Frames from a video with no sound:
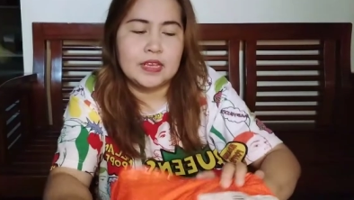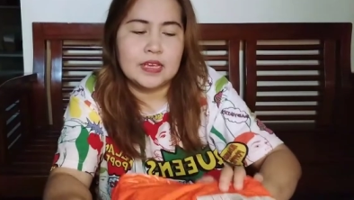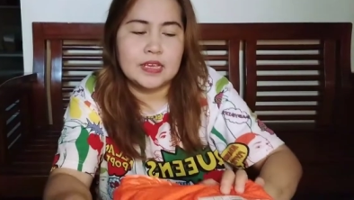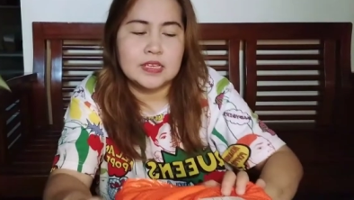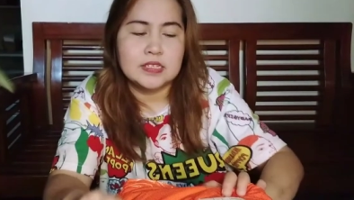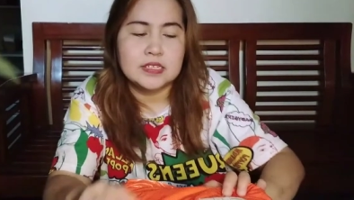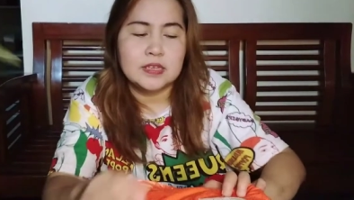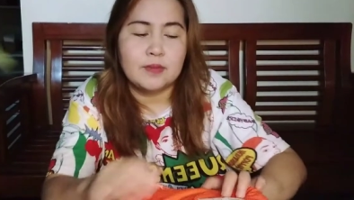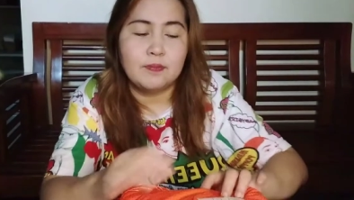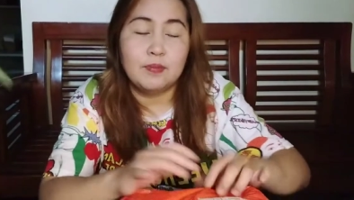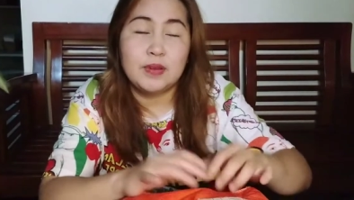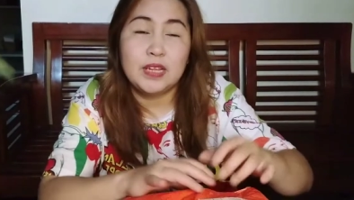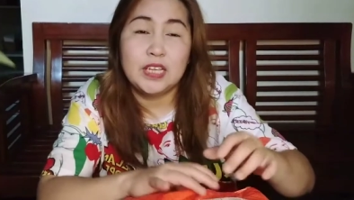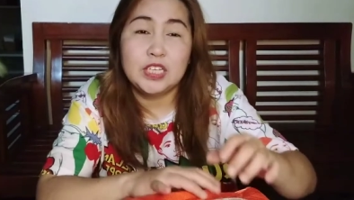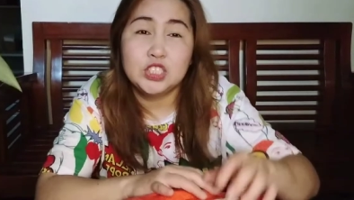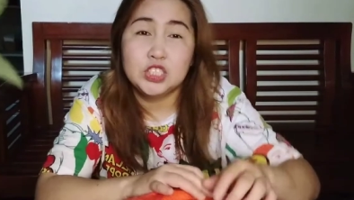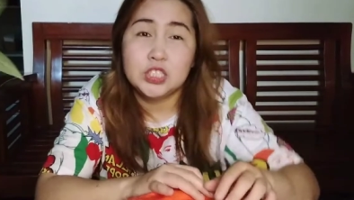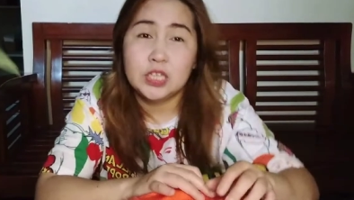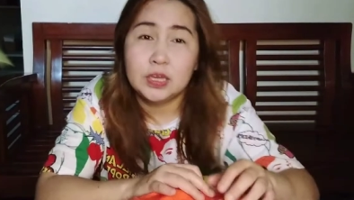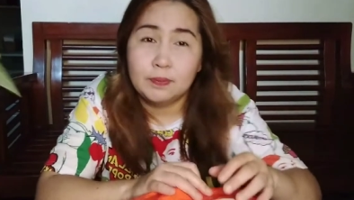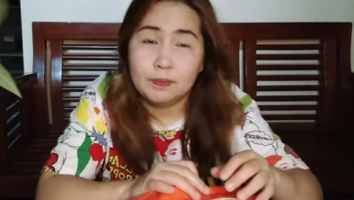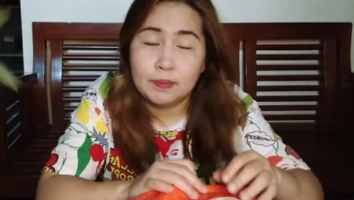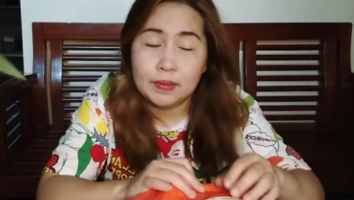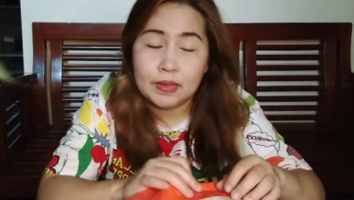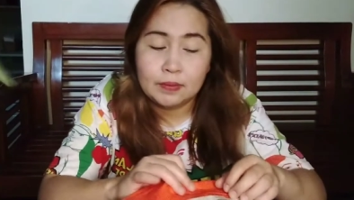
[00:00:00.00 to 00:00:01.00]
Kasi free
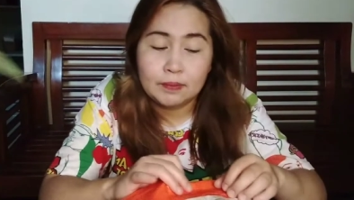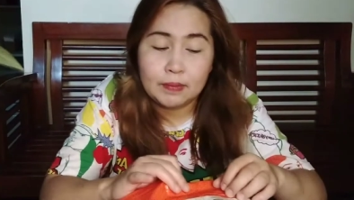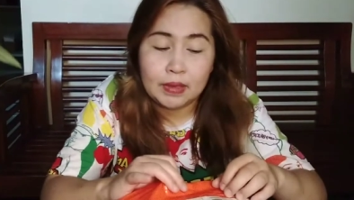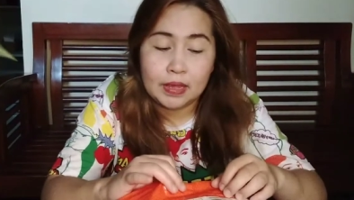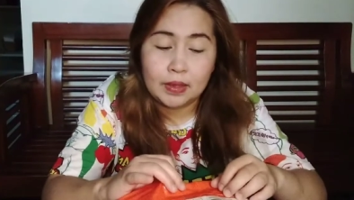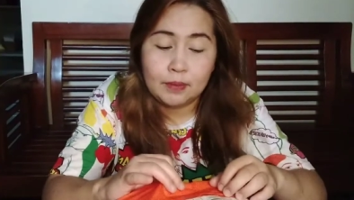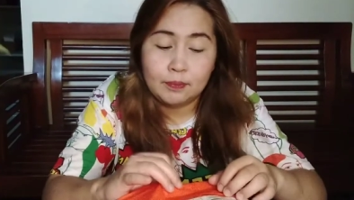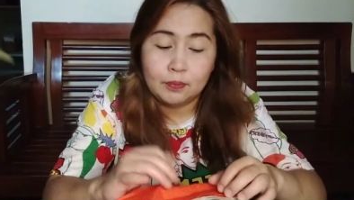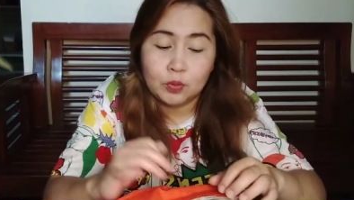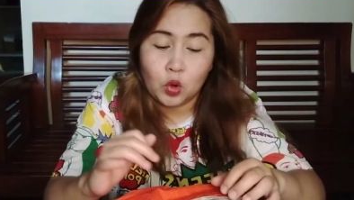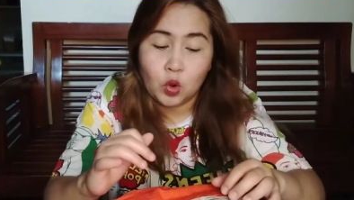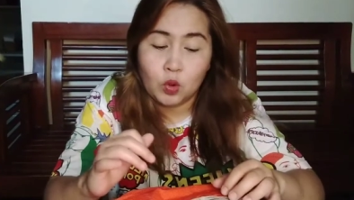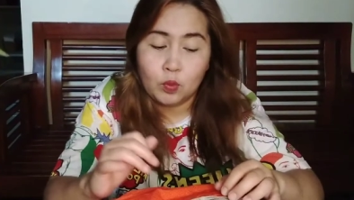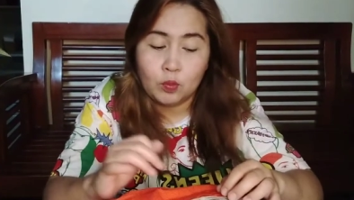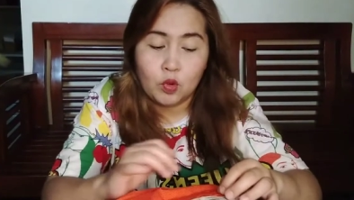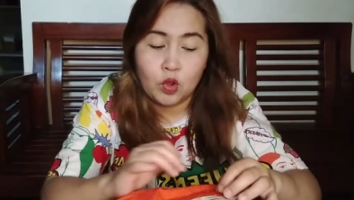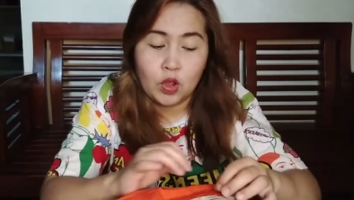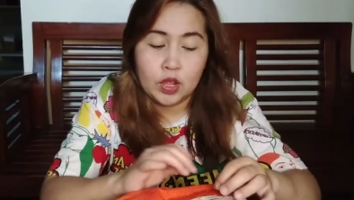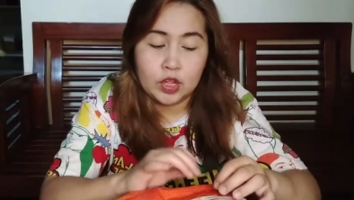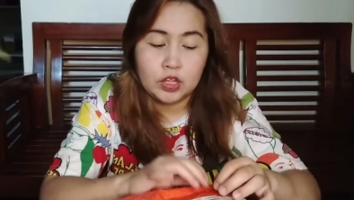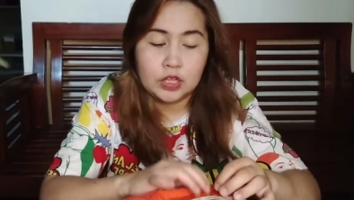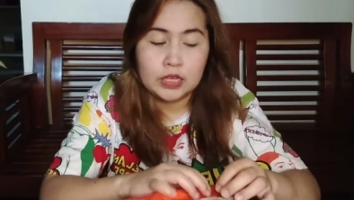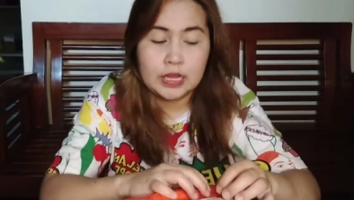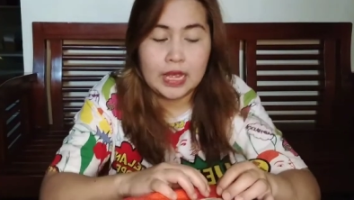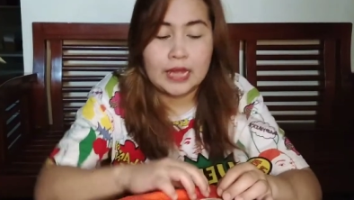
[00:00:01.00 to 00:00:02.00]
shipping, may
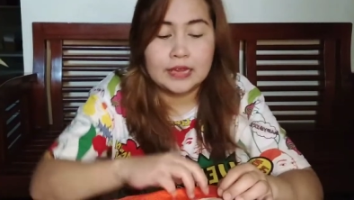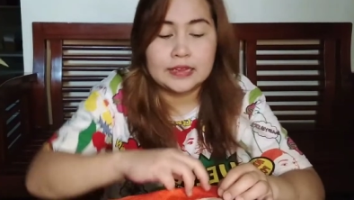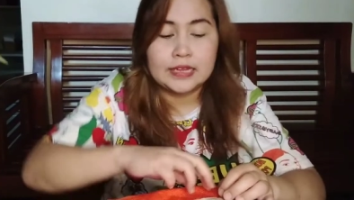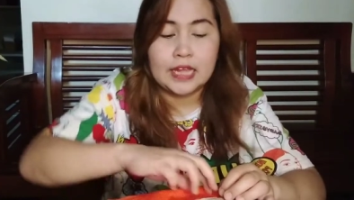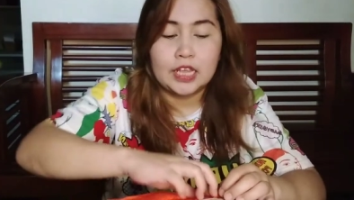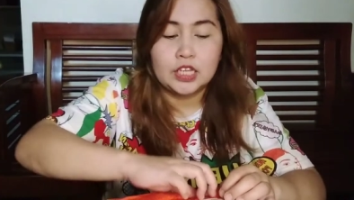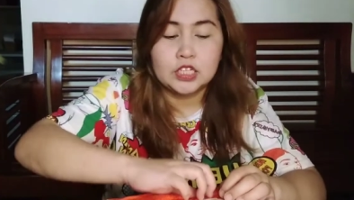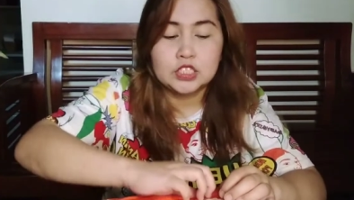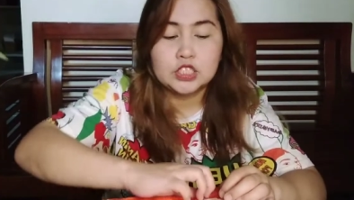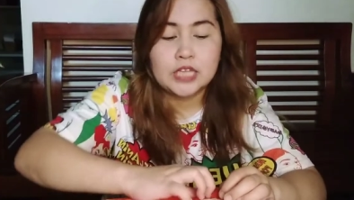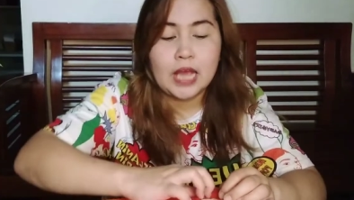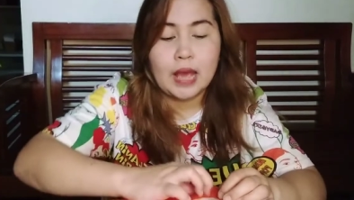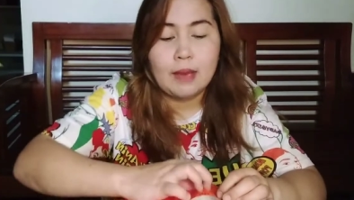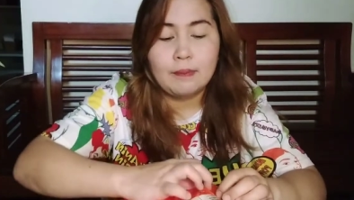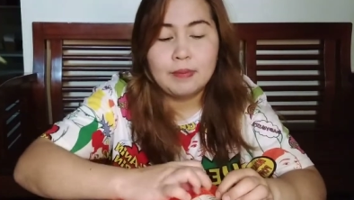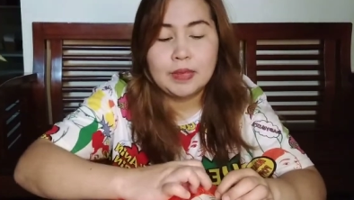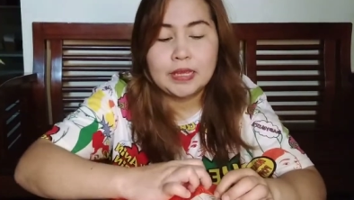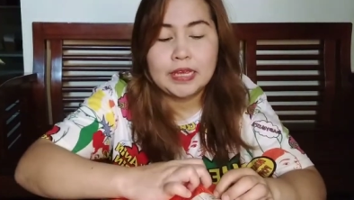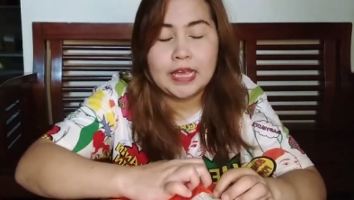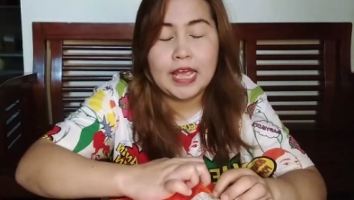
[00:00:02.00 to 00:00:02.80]
promo ngayon yata yung Shopee.